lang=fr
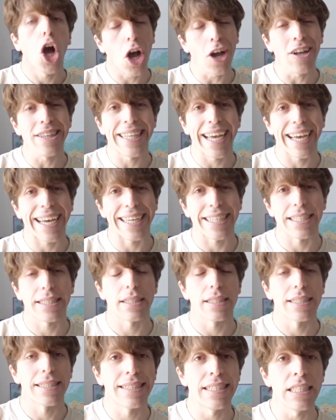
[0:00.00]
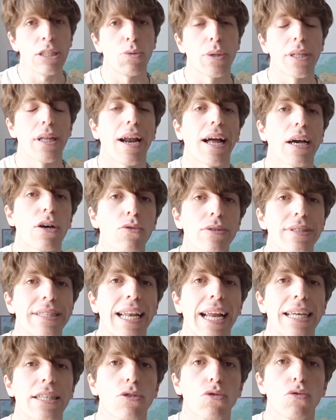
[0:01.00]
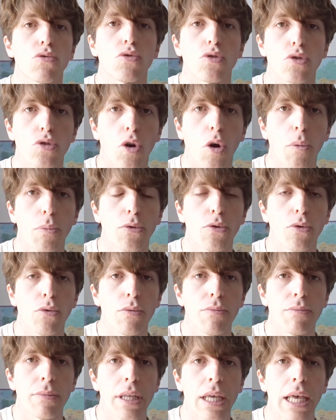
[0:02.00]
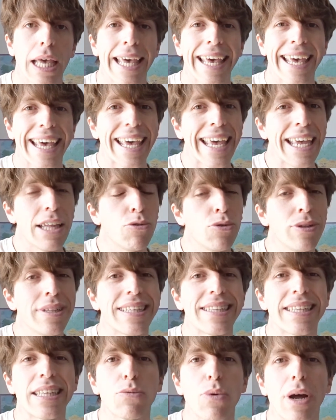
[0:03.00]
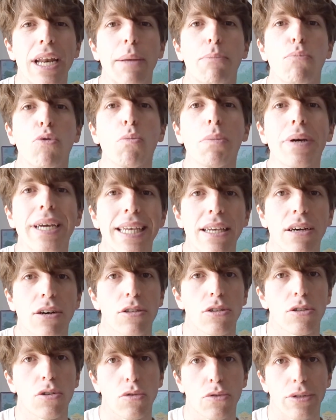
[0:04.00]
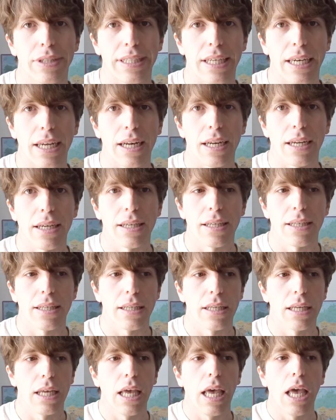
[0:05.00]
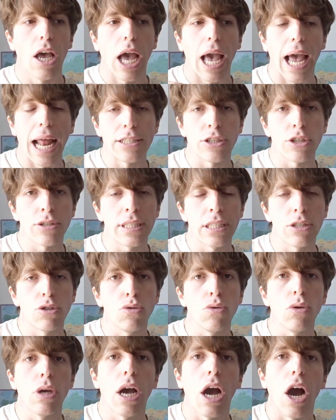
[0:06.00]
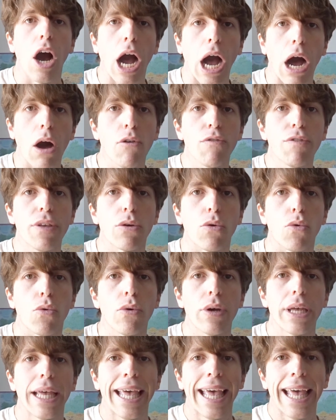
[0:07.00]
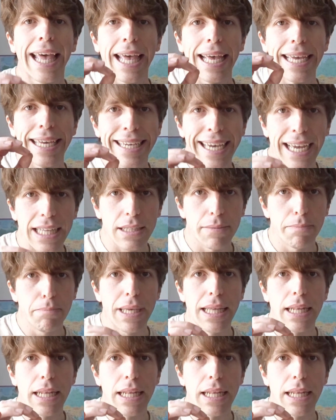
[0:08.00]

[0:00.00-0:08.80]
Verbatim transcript: Antares, située dans la constellation du Scorpion, est d'une des étoiles les plus brillantes dans le ciel. Elle se situe à environ 4,